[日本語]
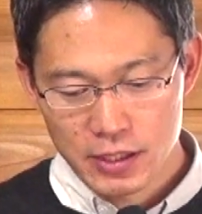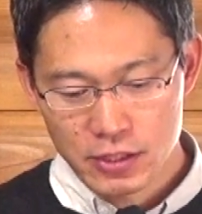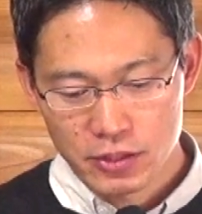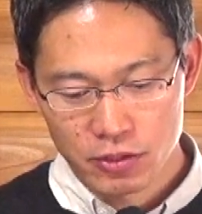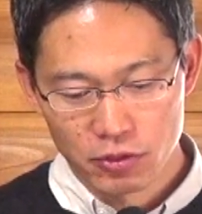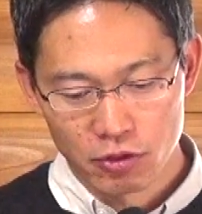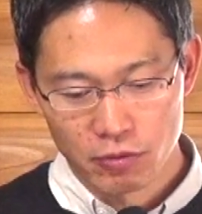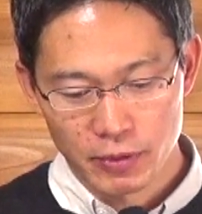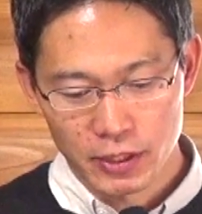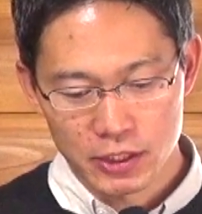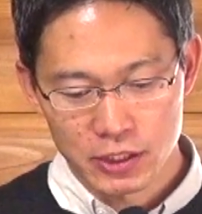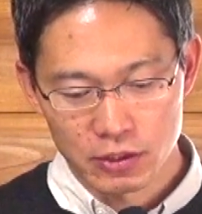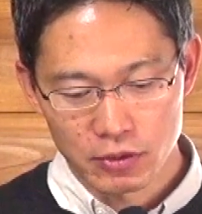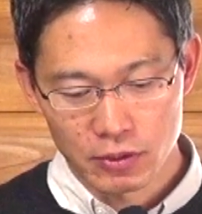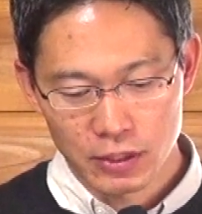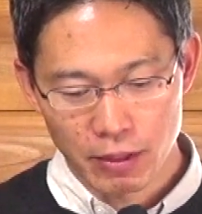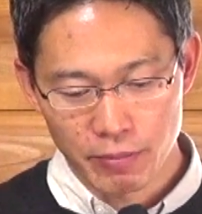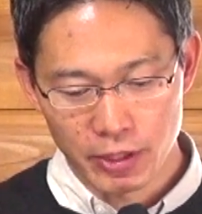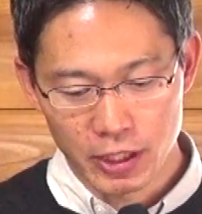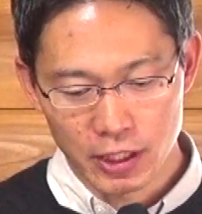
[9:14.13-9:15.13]
その町
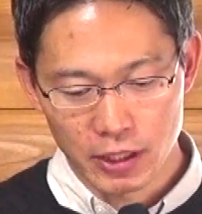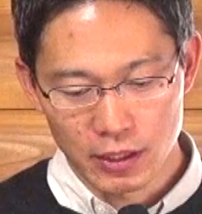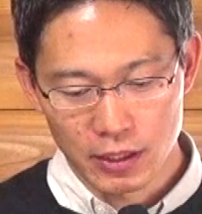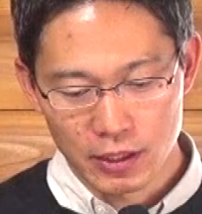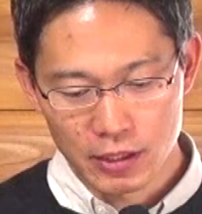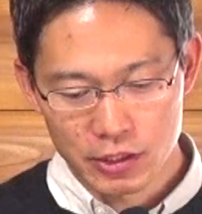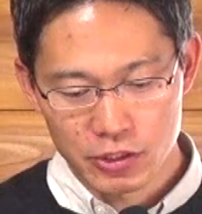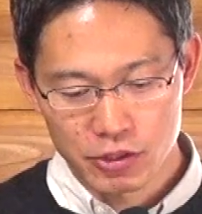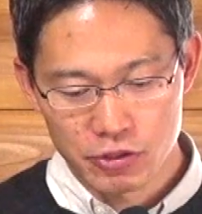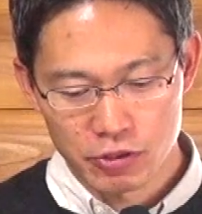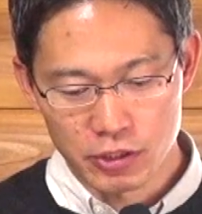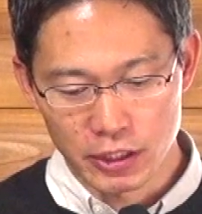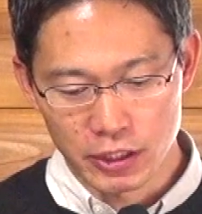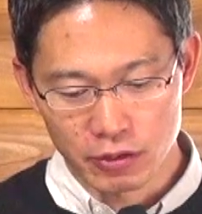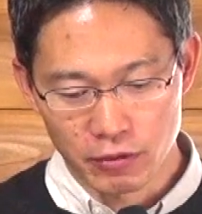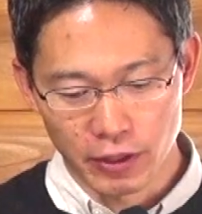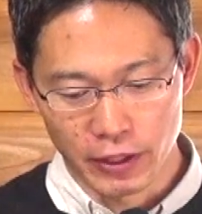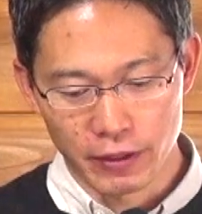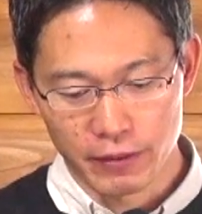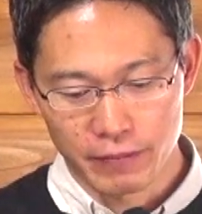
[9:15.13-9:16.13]
のために主に
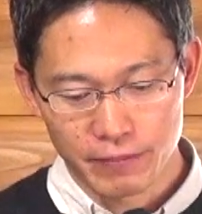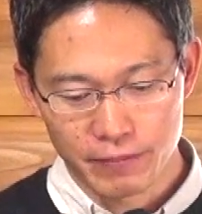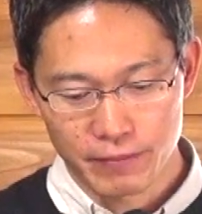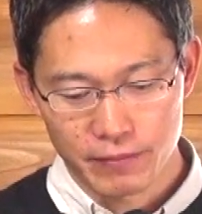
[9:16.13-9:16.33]
祈れ